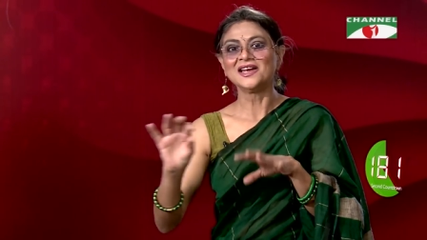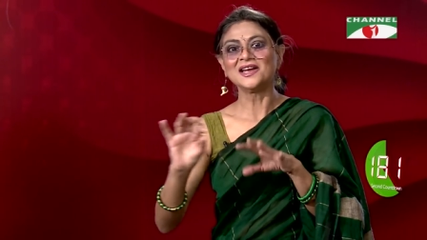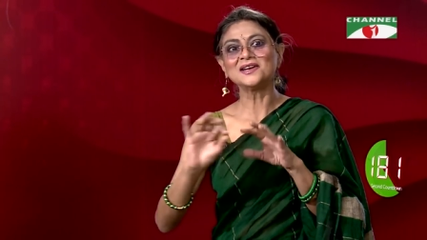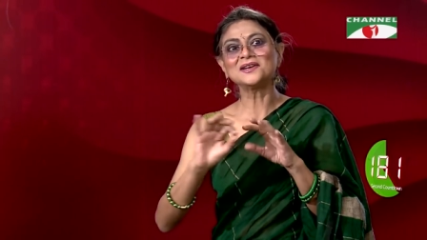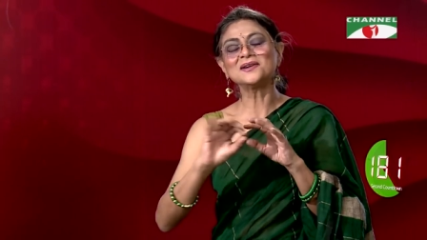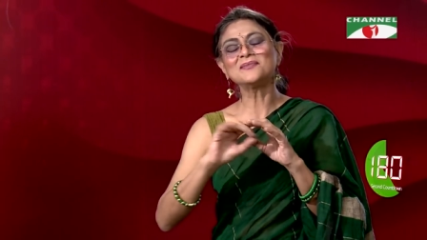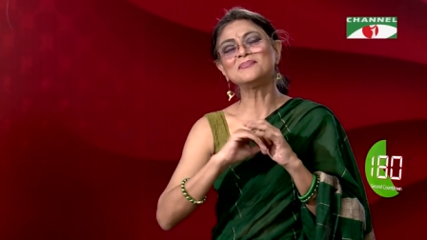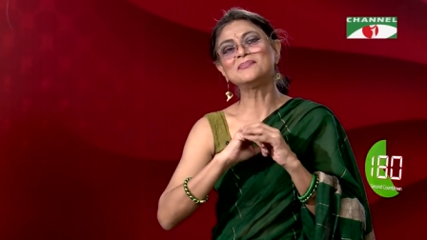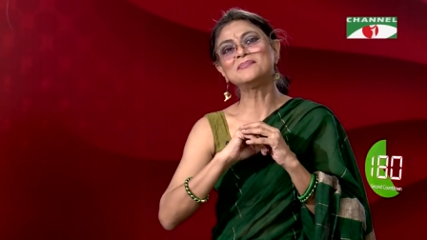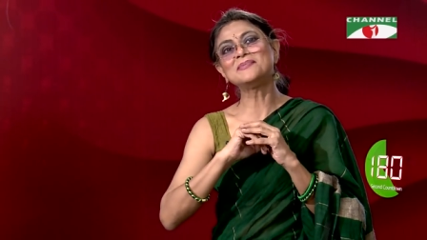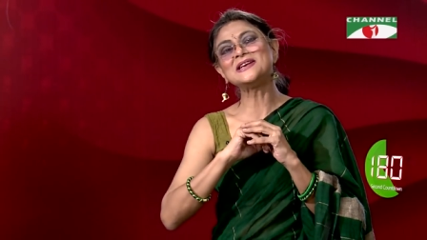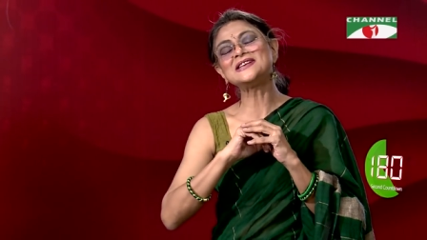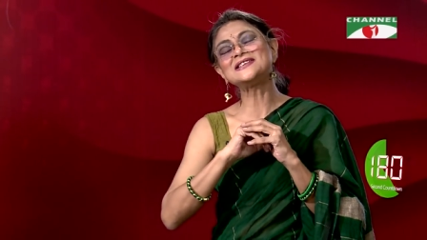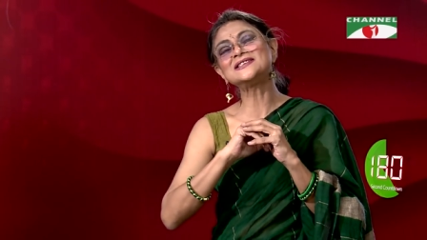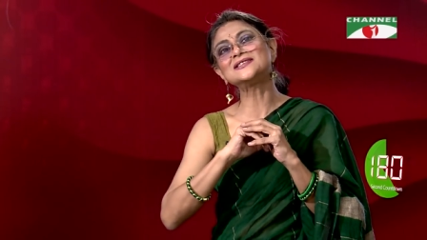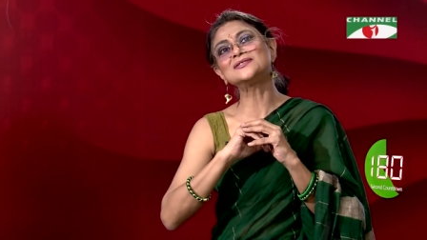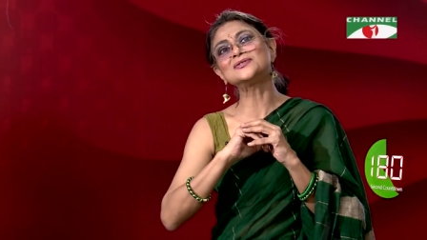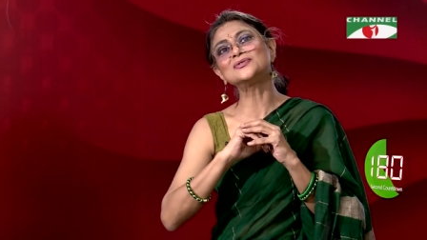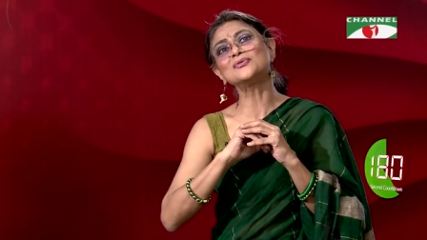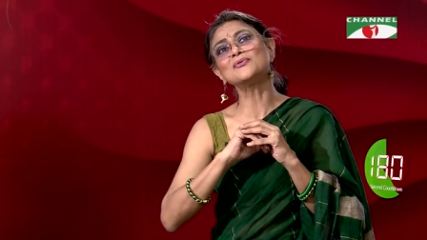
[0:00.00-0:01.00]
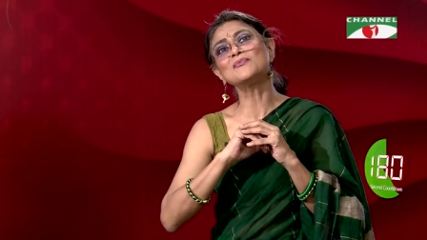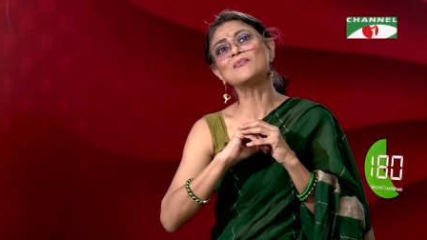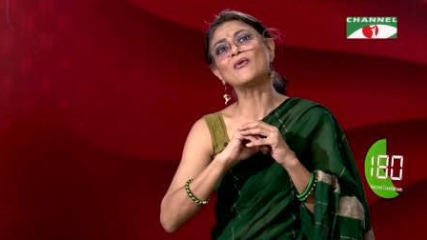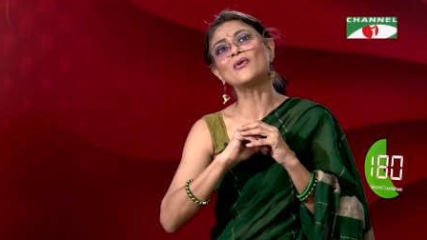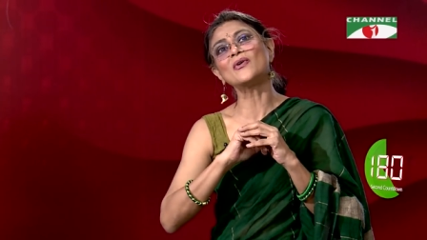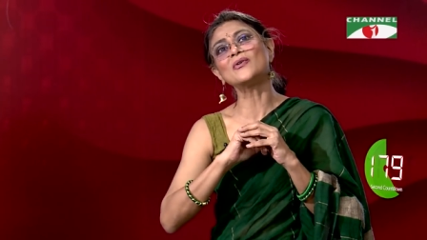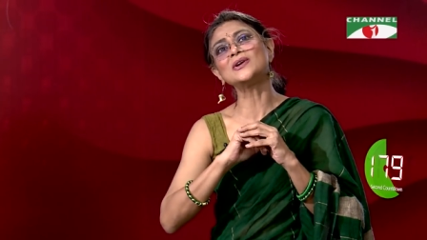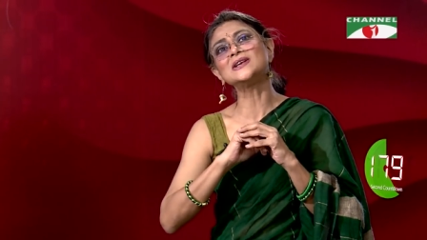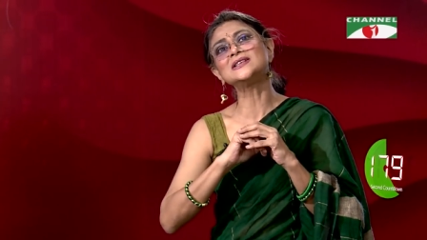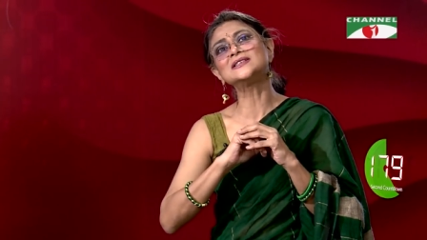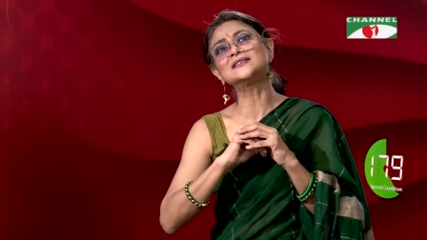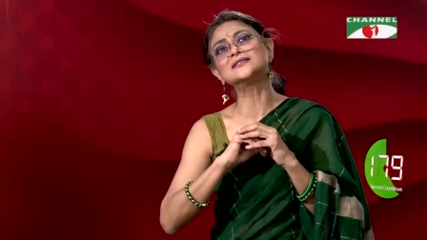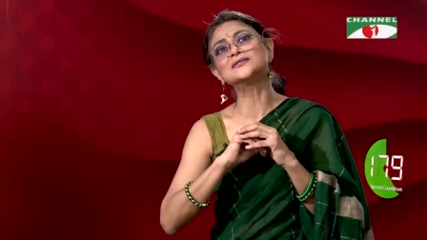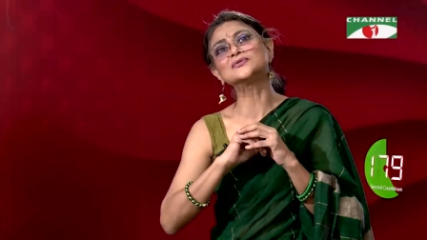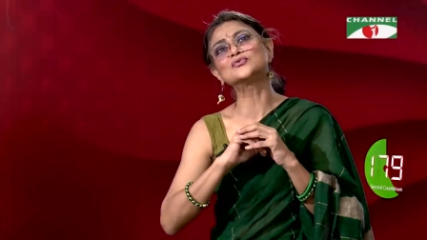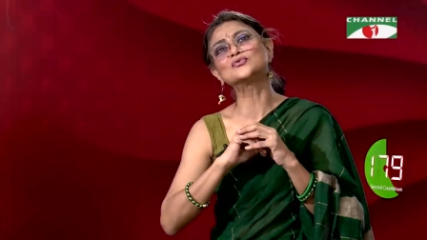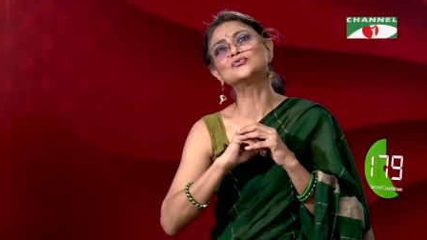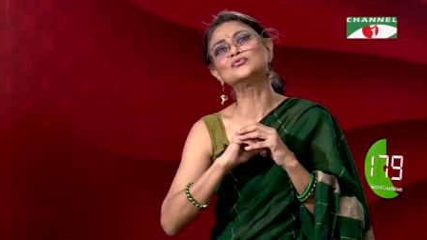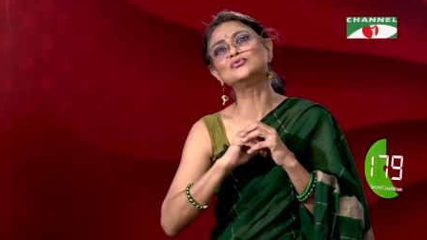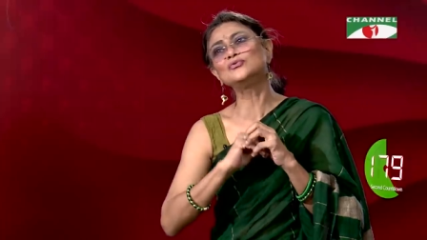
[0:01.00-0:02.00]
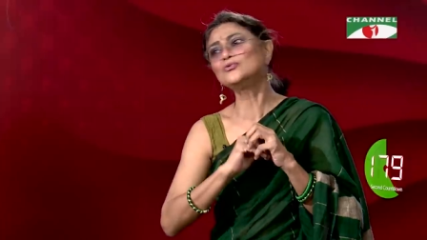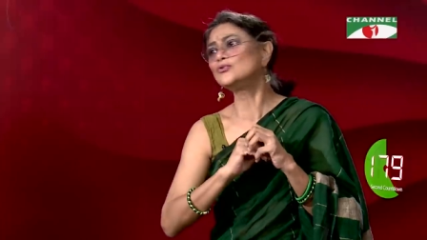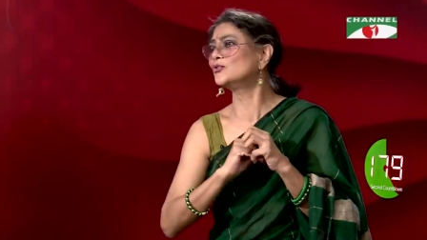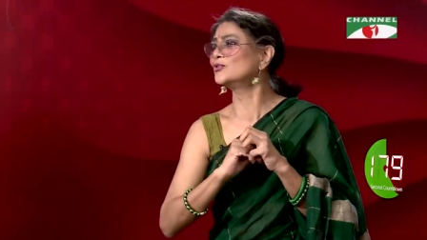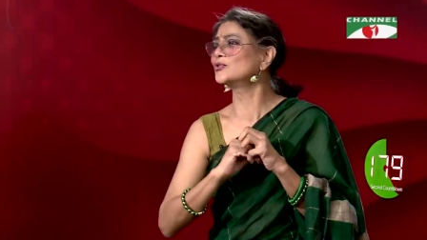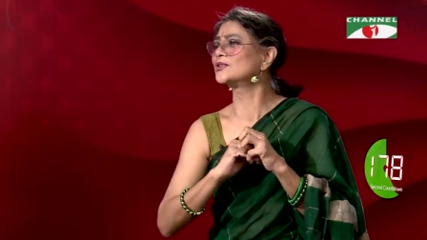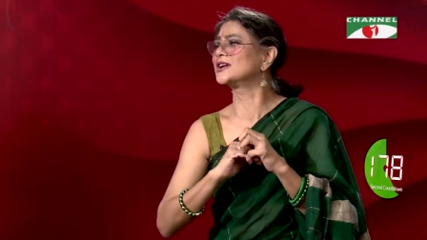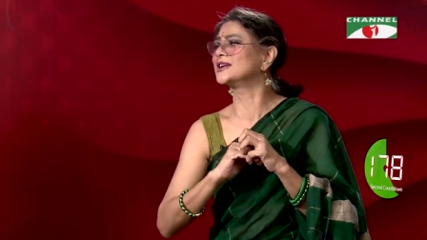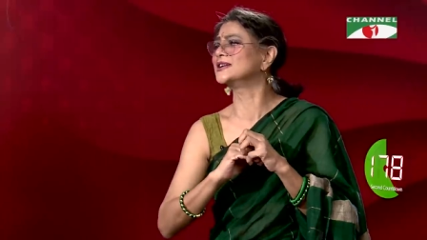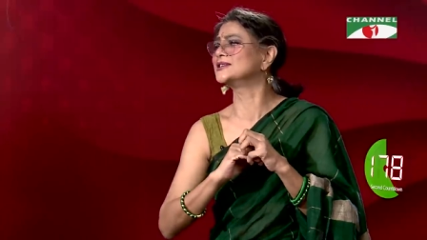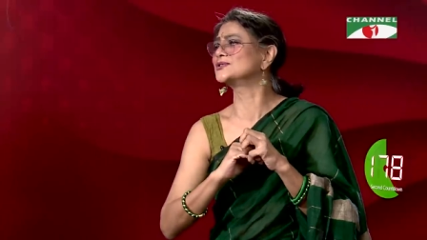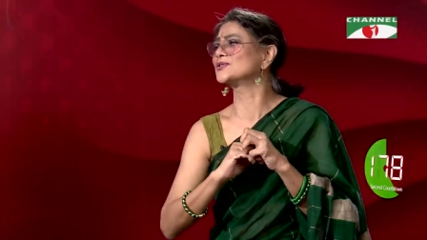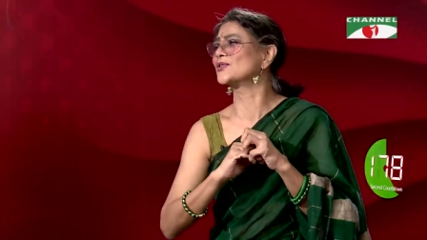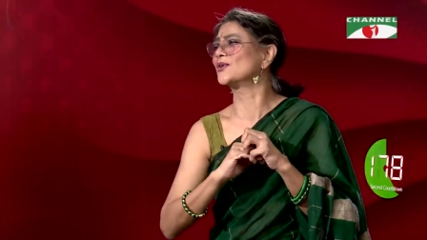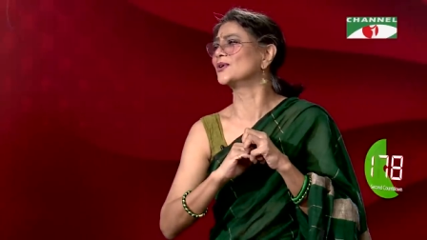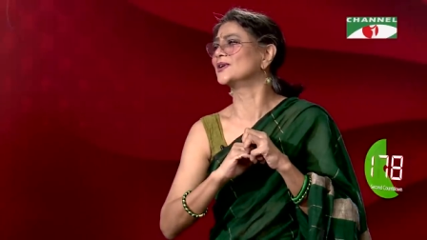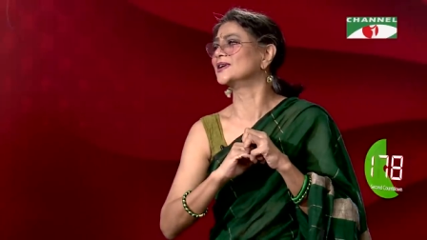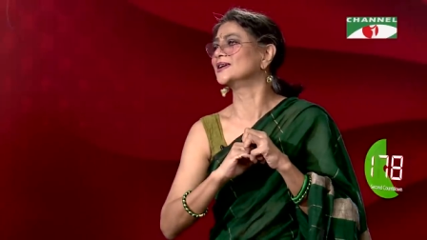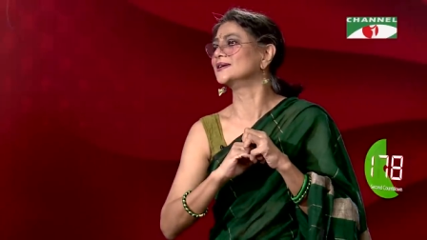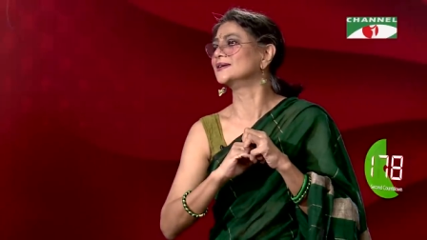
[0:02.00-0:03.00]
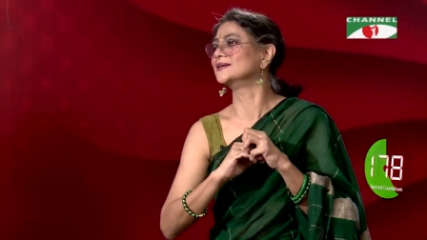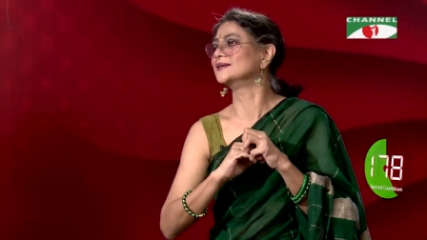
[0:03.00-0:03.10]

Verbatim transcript: এটা বিশ্বময় যে সুন্দর রে জয়